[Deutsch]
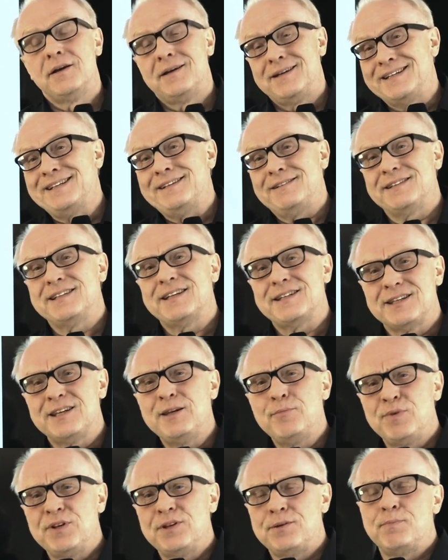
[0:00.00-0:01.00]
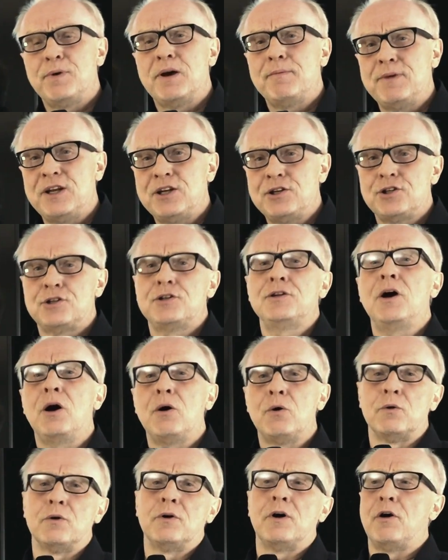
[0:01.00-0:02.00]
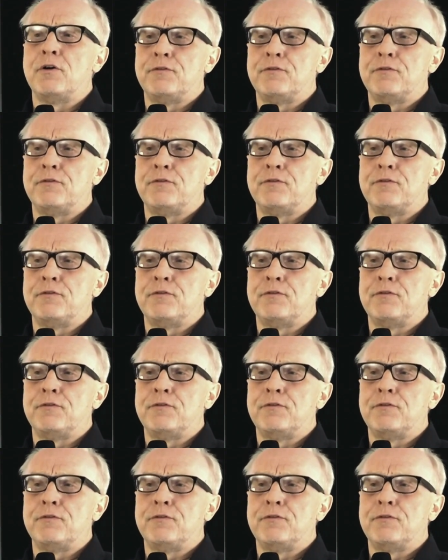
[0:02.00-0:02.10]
Ja, das gibt es bei Menschen auch.